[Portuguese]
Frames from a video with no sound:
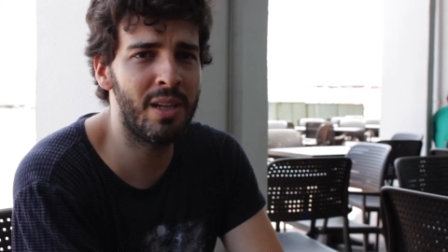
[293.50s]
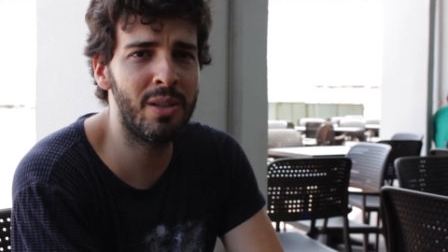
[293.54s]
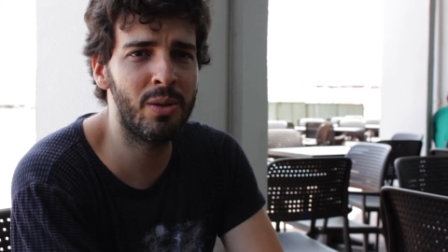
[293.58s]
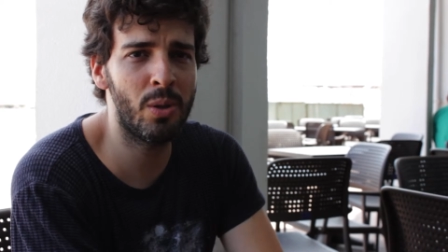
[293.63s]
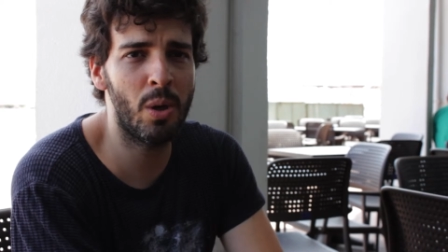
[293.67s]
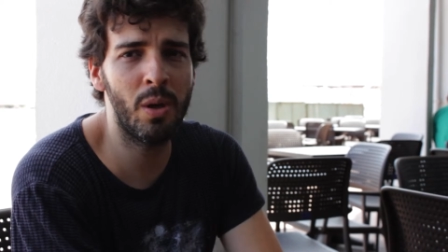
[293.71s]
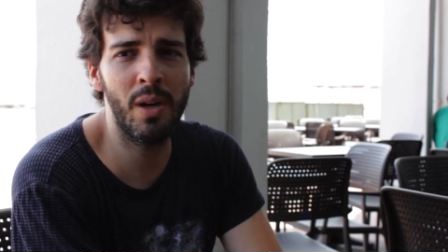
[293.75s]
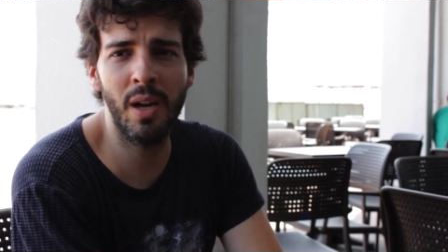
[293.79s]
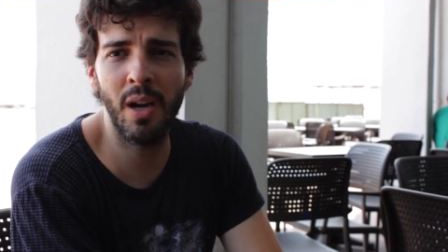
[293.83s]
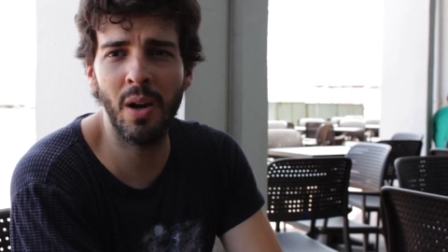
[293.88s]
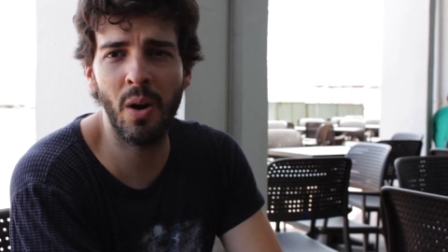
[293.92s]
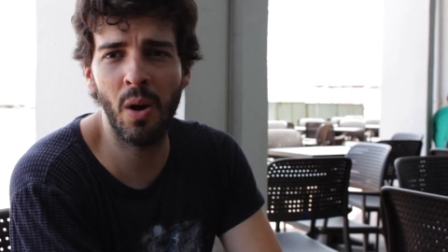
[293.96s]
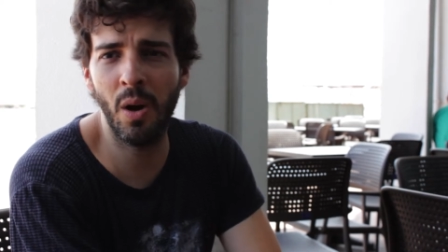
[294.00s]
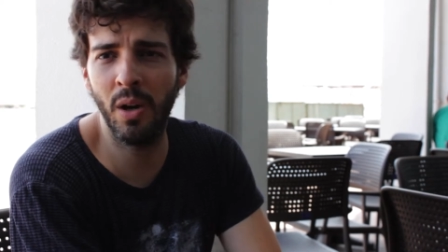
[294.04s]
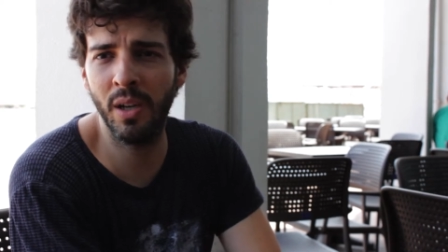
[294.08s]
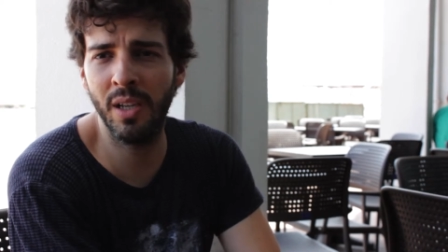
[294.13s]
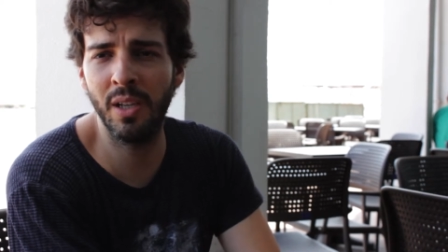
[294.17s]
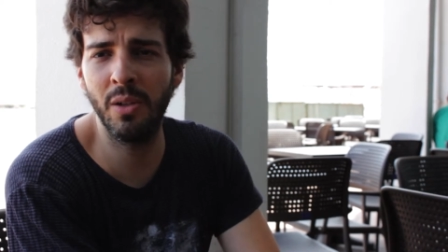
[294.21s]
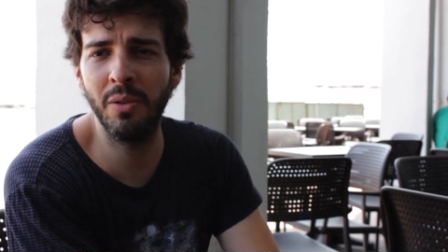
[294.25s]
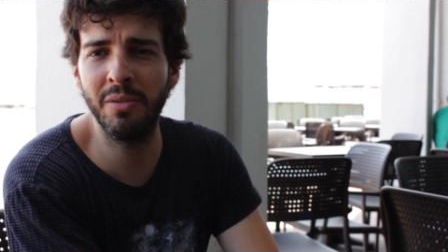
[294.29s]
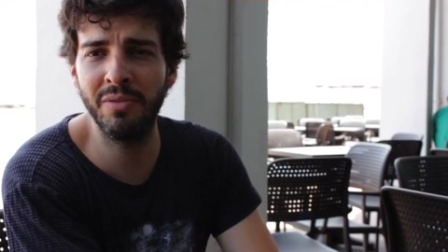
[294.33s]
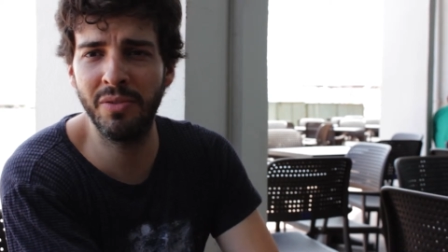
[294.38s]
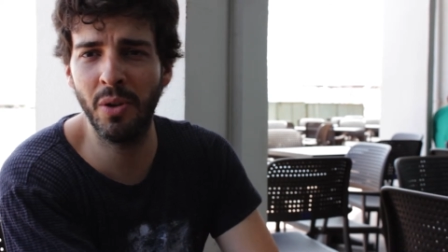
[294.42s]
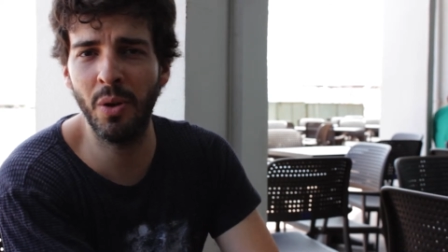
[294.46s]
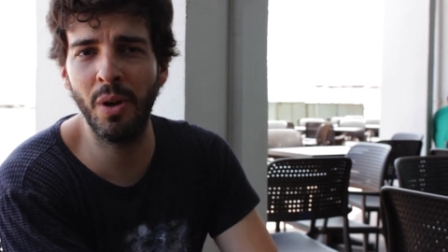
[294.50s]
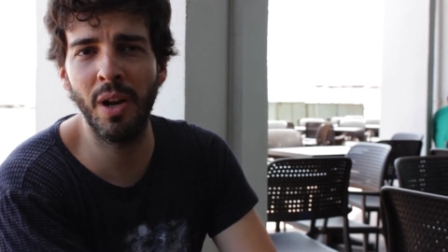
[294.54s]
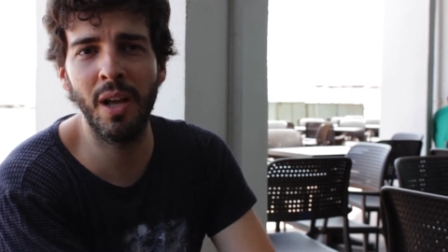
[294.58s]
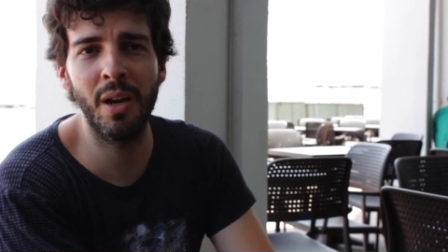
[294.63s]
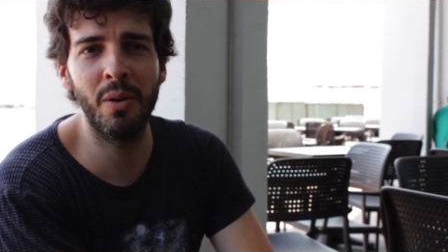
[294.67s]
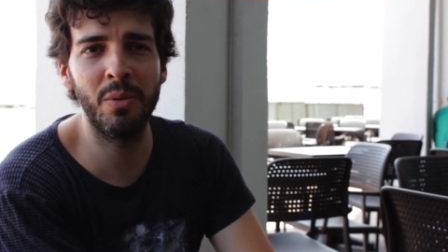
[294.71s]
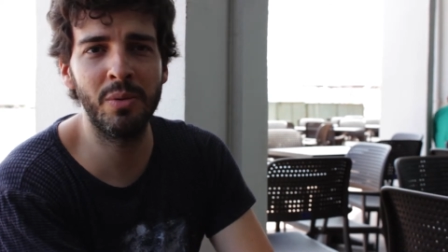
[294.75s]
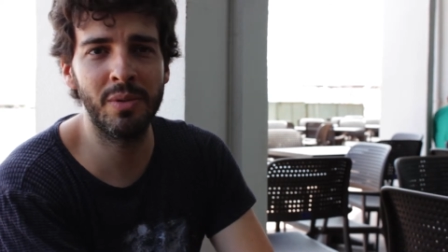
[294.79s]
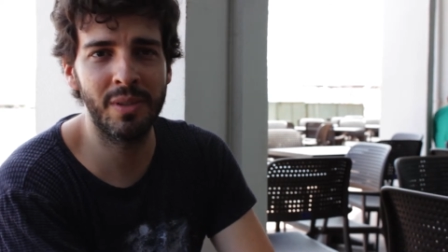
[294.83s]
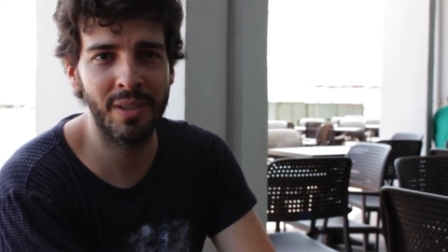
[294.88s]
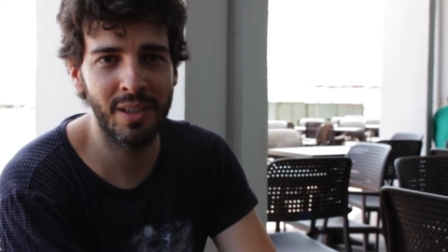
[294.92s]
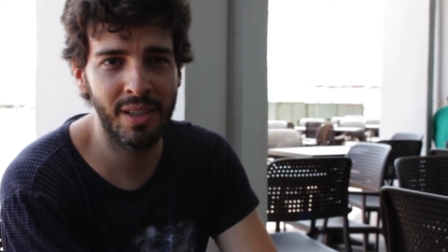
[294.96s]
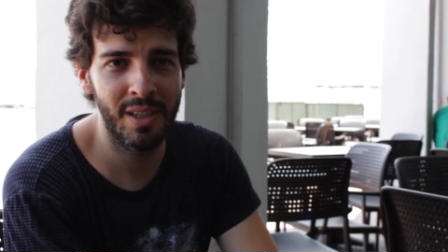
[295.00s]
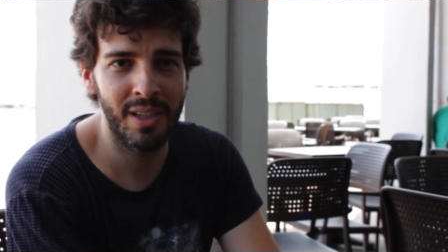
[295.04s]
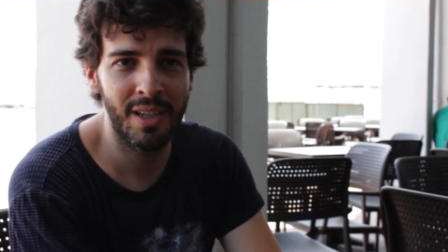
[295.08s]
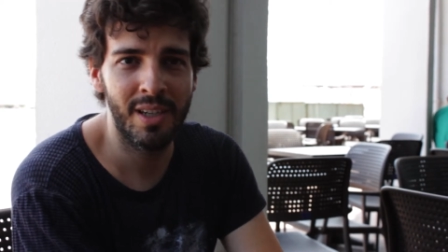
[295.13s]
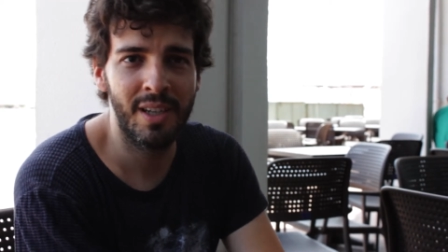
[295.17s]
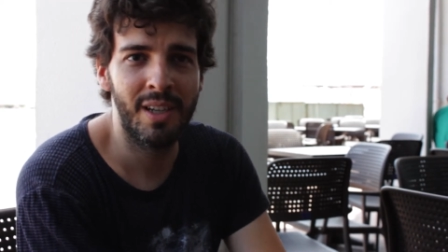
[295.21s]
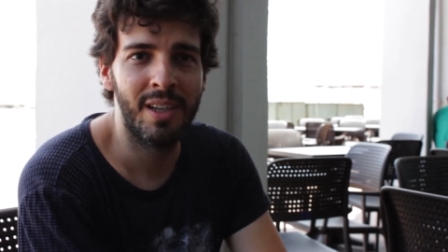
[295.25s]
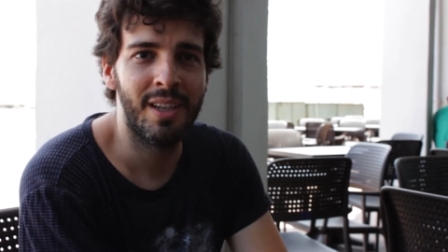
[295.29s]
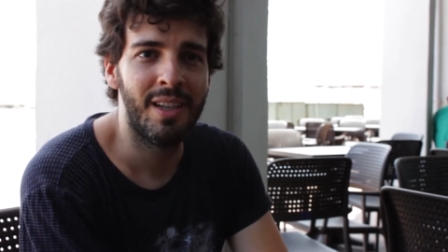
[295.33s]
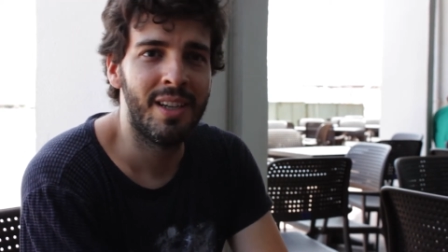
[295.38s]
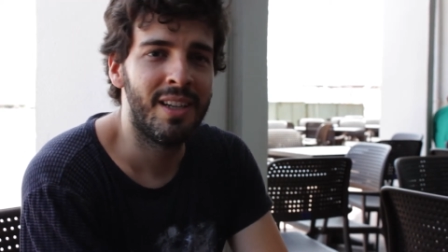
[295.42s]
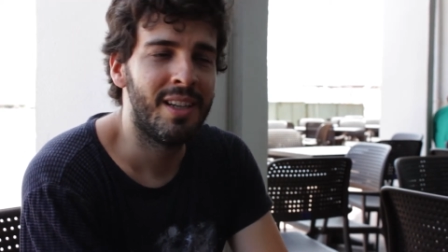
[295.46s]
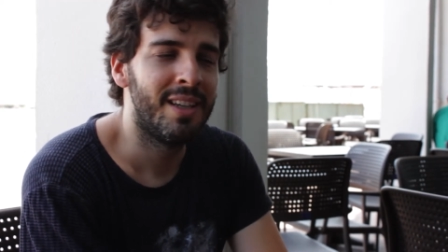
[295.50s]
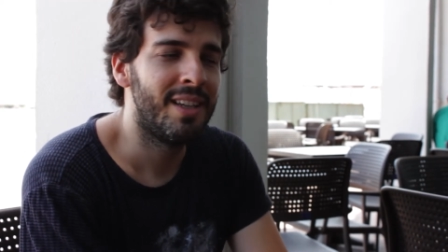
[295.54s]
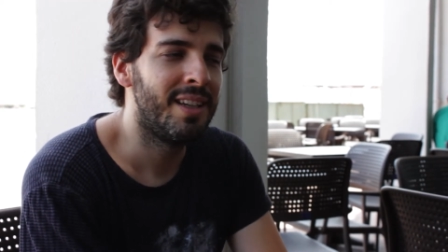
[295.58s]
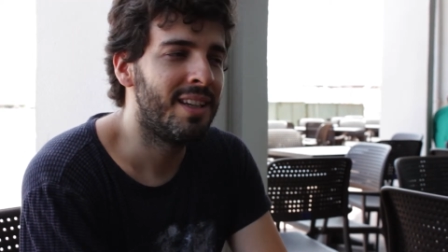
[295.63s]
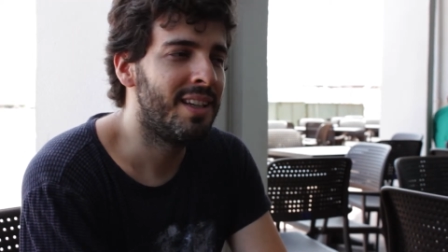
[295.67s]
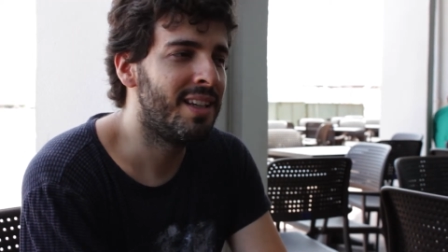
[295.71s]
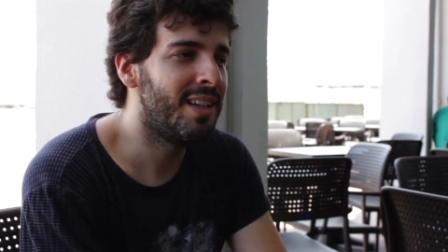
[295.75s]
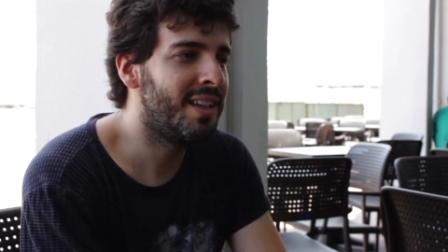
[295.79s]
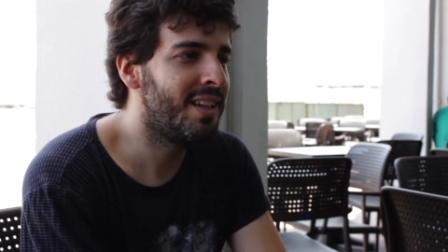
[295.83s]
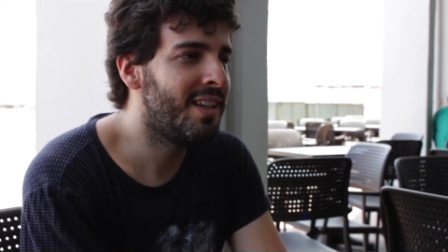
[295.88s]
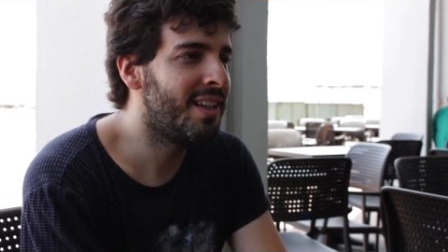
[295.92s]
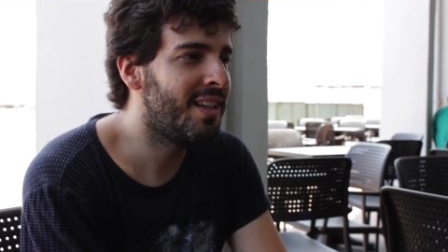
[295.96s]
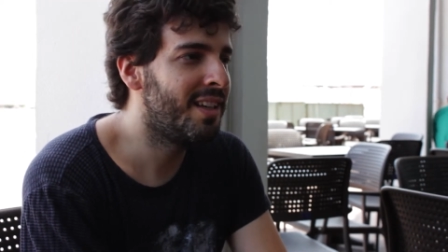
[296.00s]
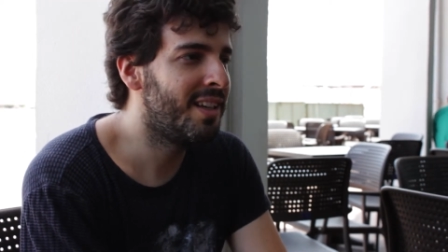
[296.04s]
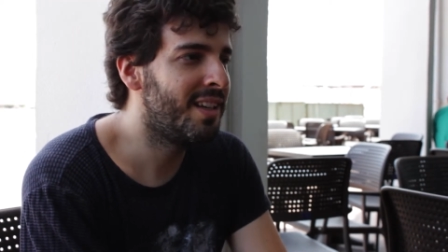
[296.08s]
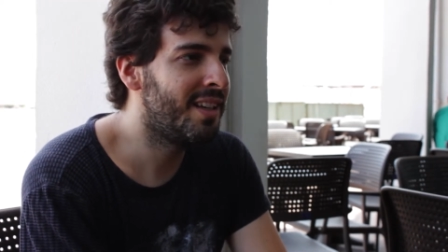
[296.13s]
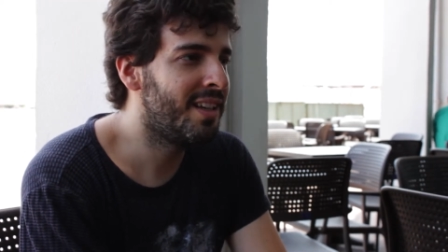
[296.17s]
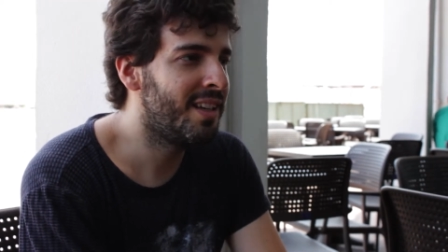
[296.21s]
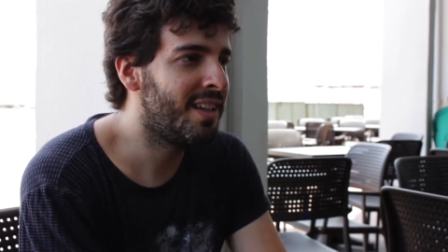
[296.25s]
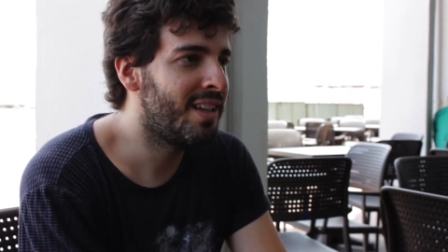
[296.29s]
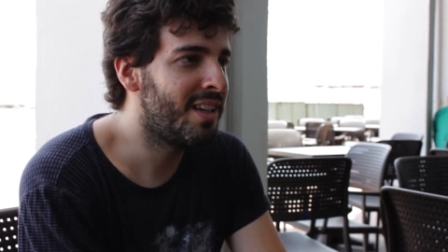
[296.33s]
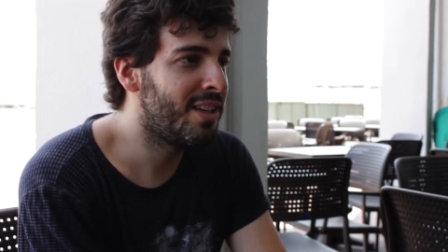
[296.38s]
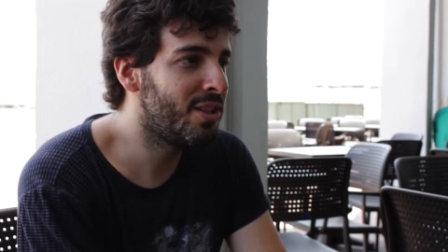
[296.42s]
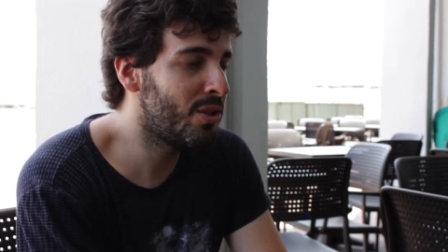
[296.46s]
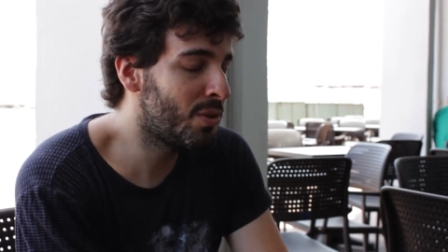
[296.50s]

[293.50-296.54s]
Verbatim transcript: ele toca rock no violão. E